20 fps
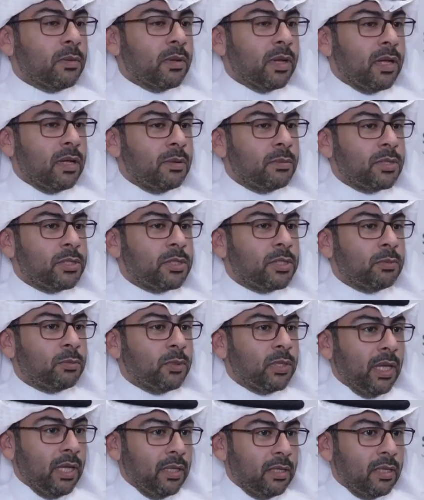برامج
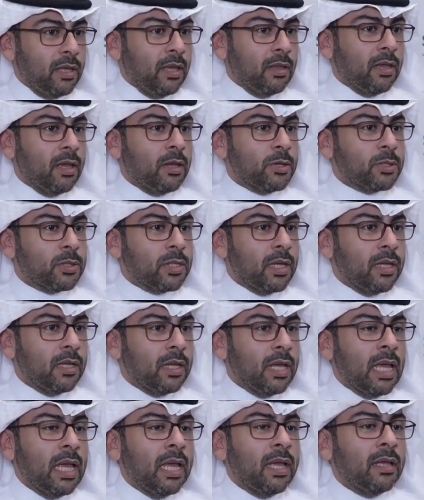متعددة التخصصات
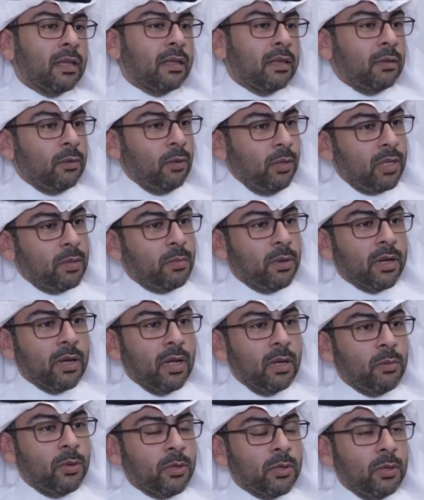
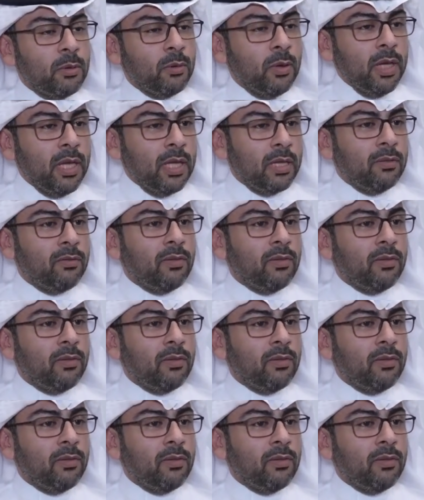يعتبر البورد الوحيد